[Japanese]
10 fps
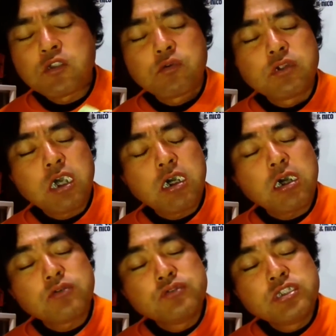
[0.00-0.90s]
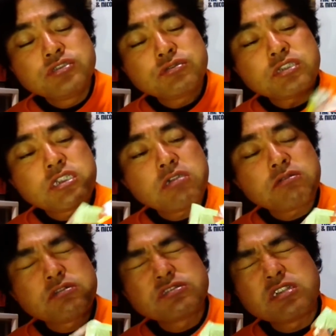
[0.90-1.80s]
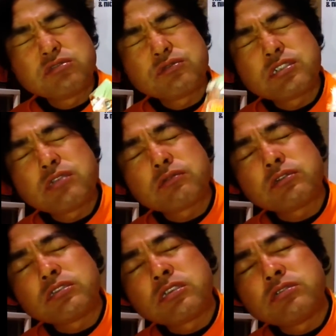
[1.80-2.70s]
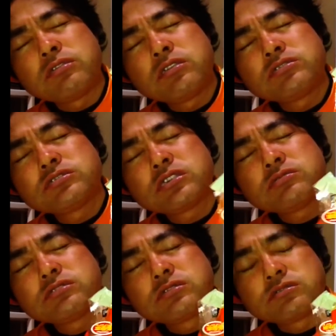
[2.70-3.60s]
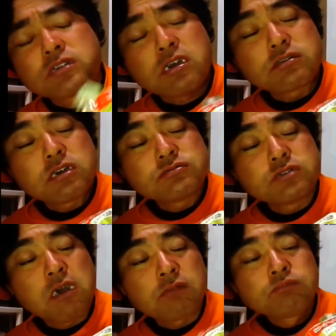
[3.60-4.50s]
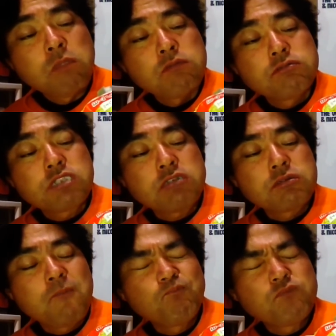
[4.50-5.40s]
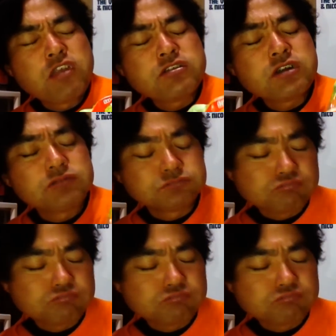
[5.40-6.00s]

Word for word: これ、あ上に乗せてるか下に乗せてるかで全然違うんですね、感覚が。そしてあの、ネギが